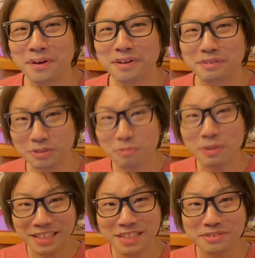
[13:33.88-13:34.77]
そこま
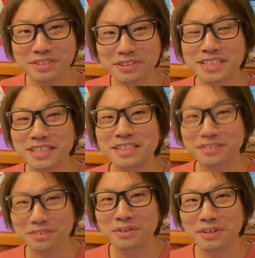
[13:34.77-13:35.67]
で手抜いてたわけじゃないんで
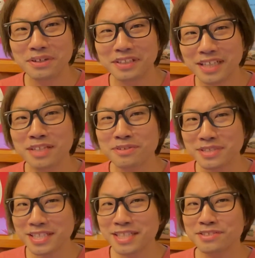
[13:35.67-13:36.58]
すよ。だけど
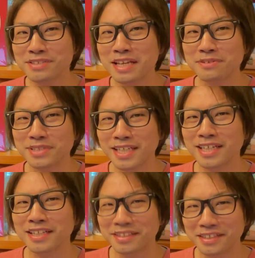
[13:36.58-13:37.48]
2017の前
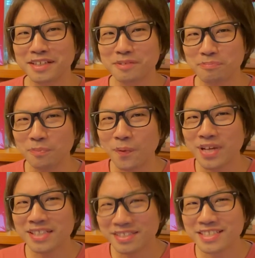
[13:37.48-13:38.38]
半って
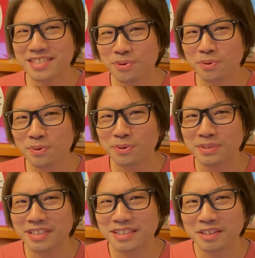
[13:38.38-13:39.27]
燃え尽き症候
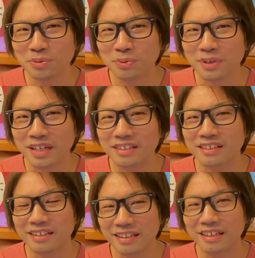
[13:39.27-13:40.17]
群的なところがあっ
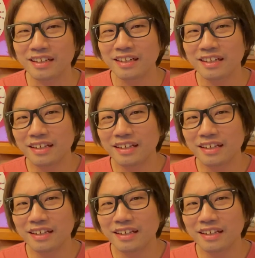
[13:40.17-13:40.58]
たから、